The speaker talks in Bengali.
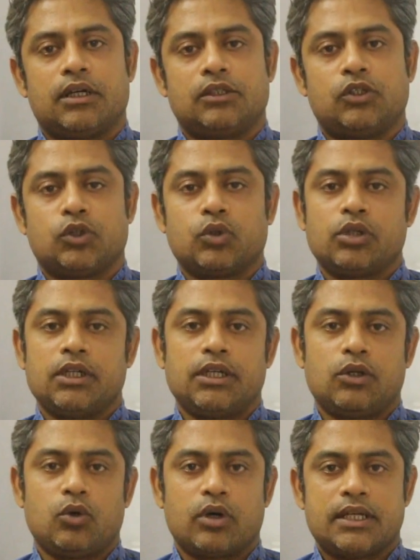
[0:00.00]
যতগুলি
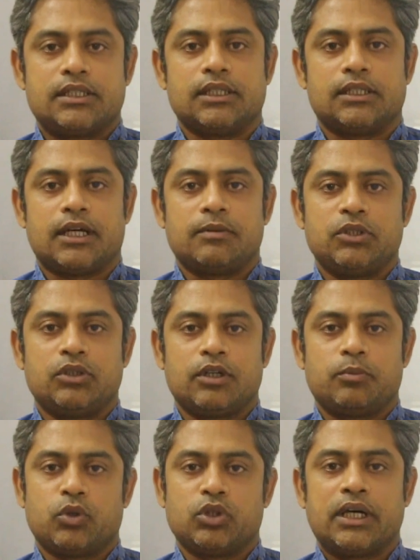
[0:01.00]
রোগ আছে তার ভিতরে
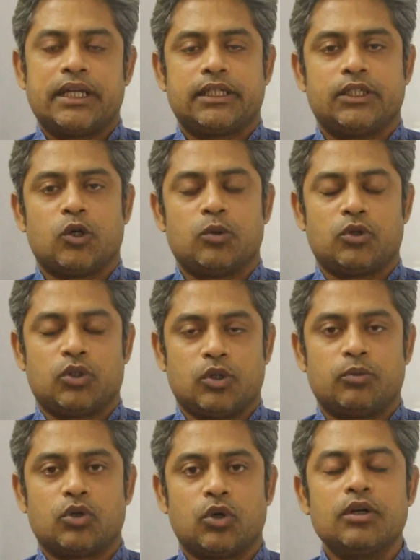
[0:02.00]
প্রধান একটি
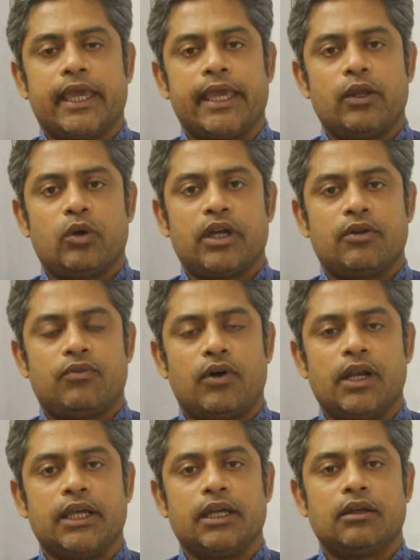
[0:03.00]
অন্যতম রোগ এই রোগের
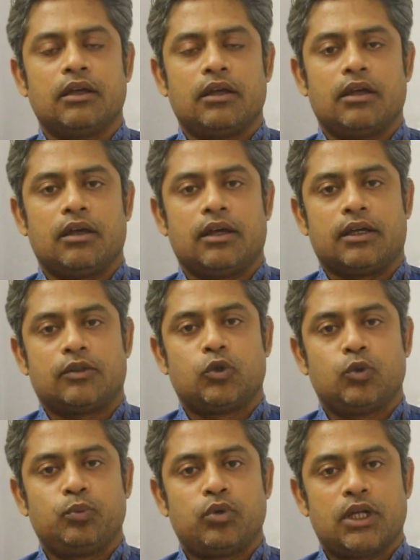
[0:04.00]
ফলে
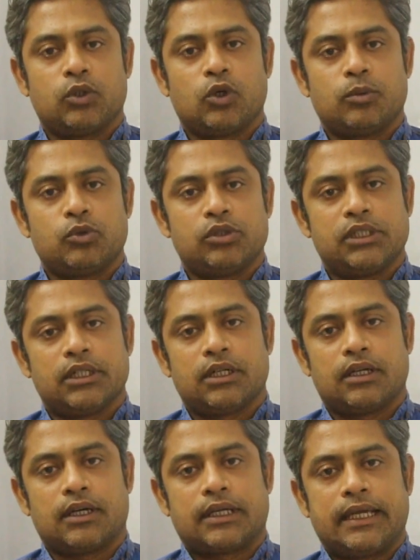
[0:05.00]
পুরা তরমুজের
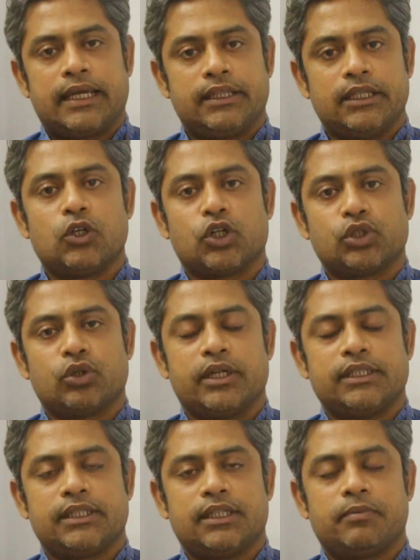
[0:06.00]
খেতি নষ্ট
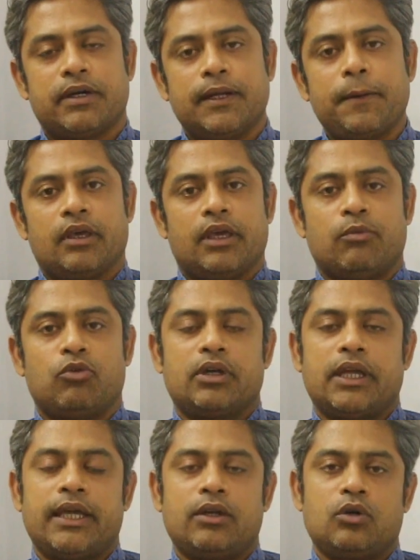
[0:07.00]
হয়ে যেতে পারে এবং
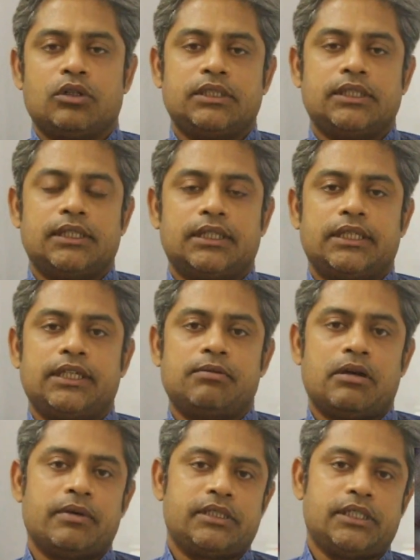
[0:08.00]
এই রোগটি
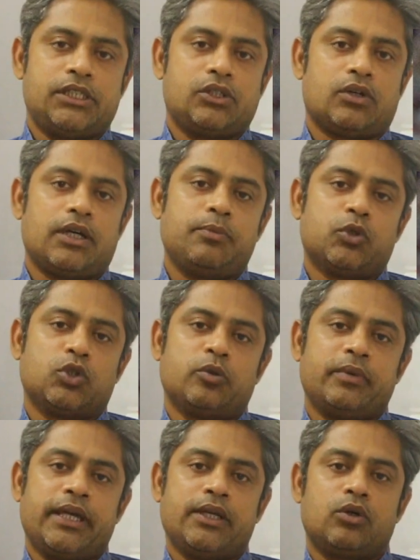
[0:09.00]
কিভাবে সৃষ্টি হয়
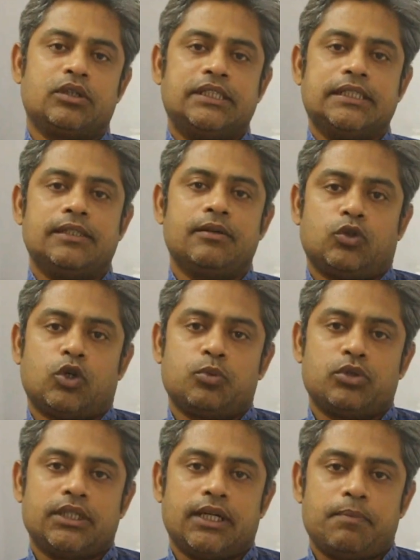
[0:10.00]
প্রথমে এই রোগটি
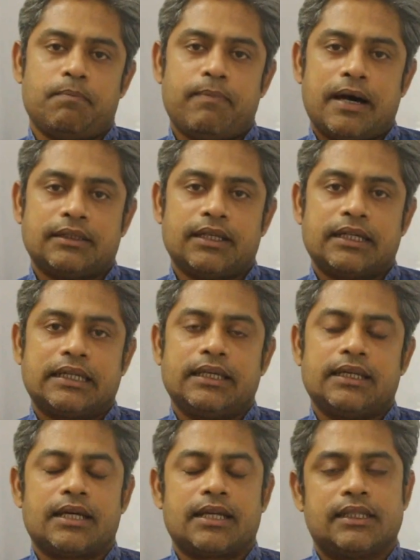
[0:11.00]
তরমুজের পাতার
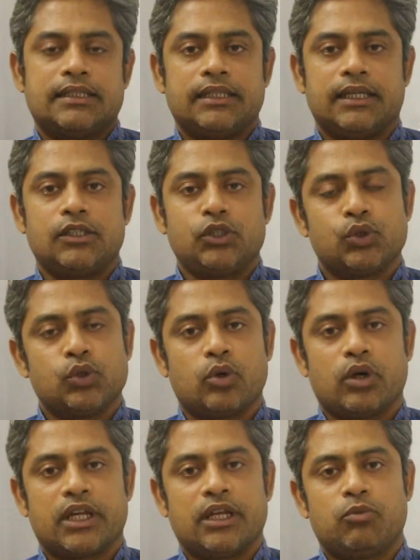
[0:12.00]
কিনারা দিয়ে শুরু
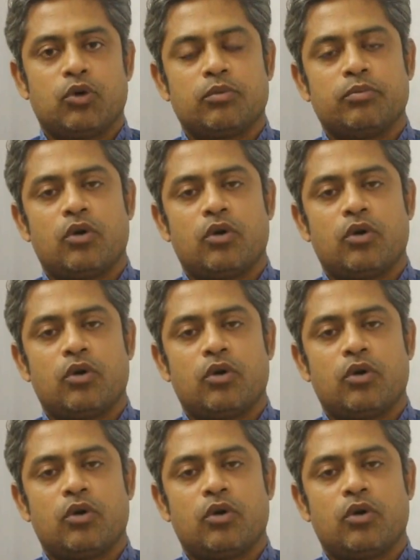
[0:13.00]
করে এবং